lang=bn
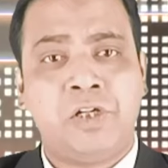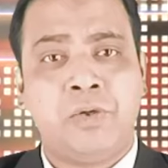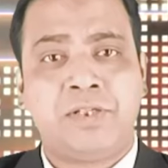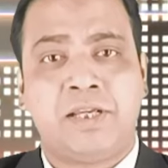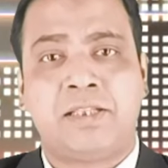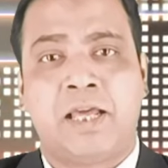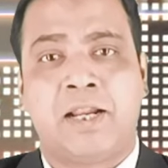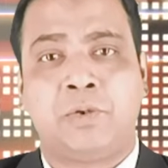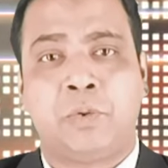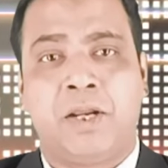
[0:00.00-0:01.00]
ছিল যে
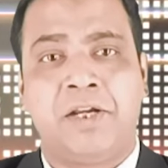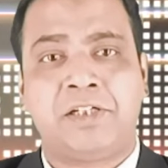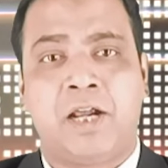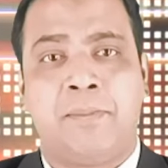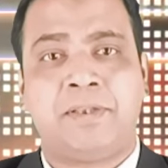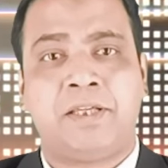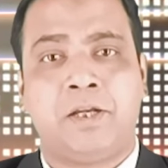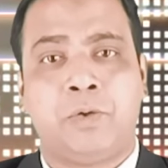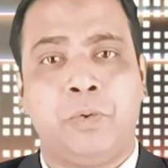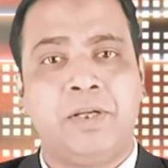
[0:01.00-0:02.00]
তারা দোকানের সামনে
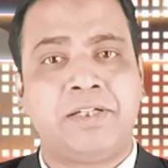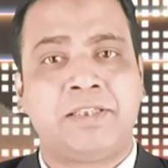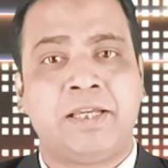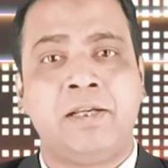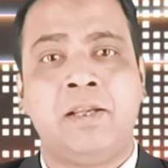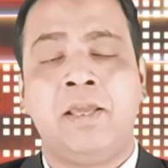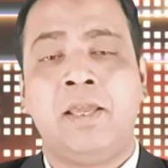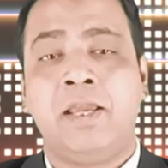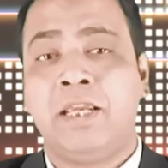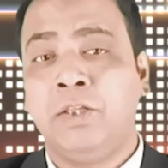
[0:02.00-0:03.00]
থেকে ঘুরে যেতেন
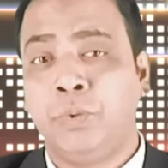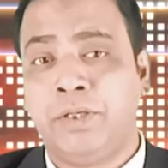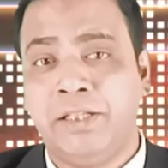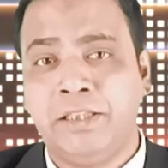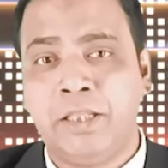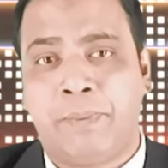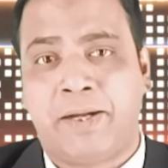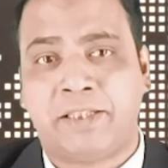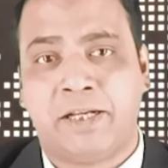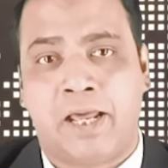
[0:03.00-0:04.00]
কিন্তু কিনতে
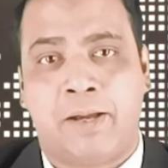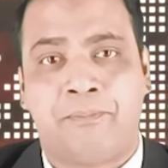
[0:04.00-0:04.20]
পারতেন না